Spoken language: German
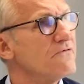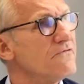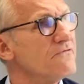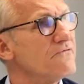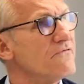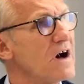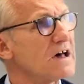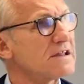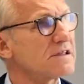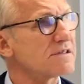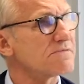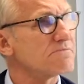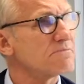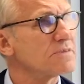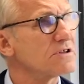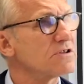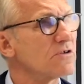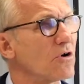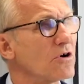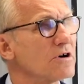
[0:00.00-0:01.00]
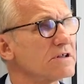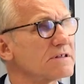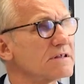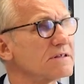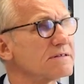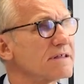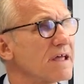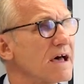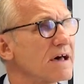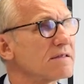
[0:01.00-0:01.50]
Was
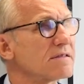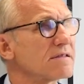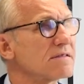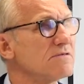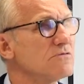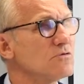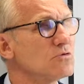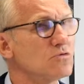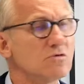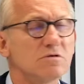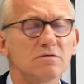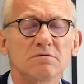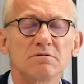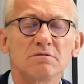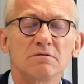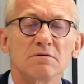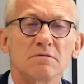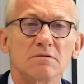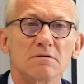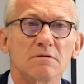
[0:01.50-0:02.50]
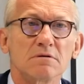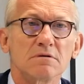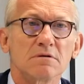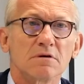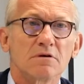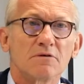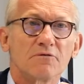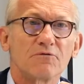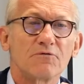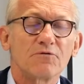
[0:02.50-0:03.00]
bedeutet das nun
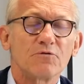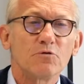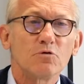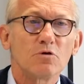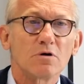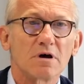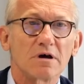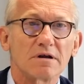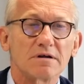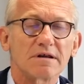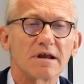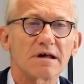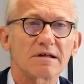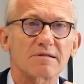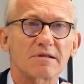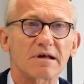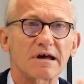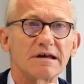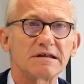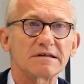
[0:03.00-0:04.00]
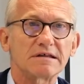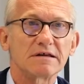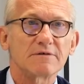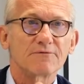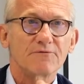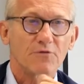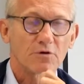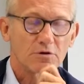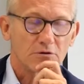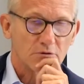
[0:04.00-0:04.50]
für das Rating
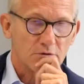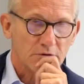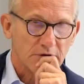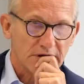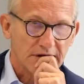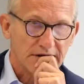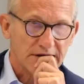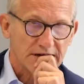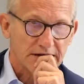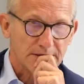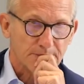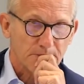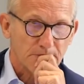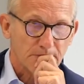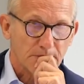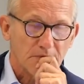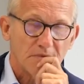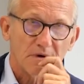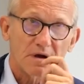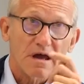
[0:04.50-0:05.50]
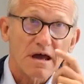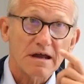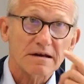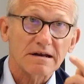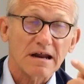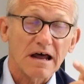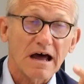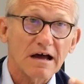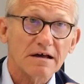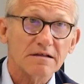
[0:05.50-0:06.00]
von Unternehmen?
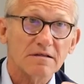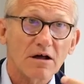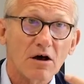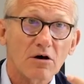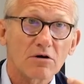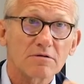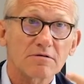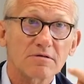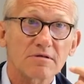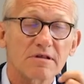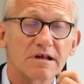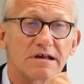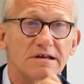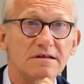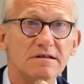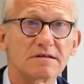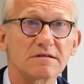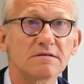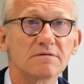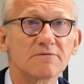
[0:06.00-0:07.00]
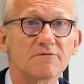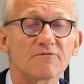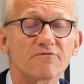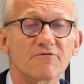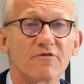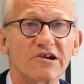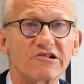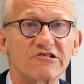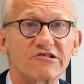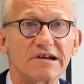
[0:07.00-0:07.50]
Ertragsaussichten
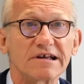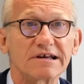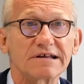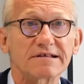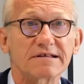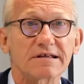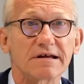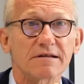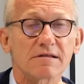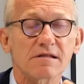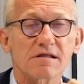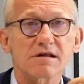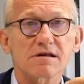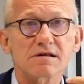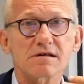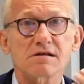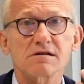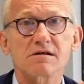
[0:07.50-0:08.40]
verschlechtern sich